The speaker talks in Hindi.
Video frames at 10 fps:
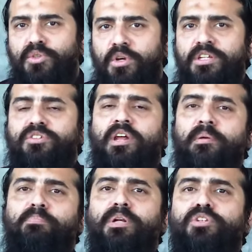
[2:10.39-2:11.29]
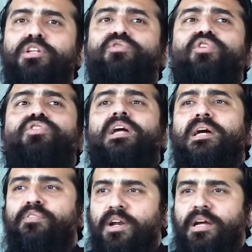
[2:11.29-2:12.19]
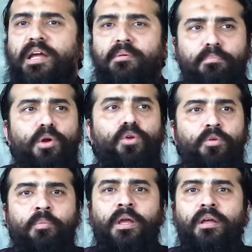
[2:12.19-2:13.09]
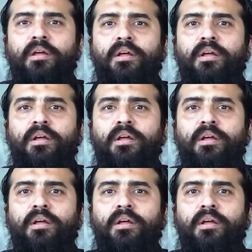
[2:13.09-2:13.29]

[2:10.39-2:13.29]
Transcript: जो है इस टाइम पर 300 साल का फर्क है हमें और उनमें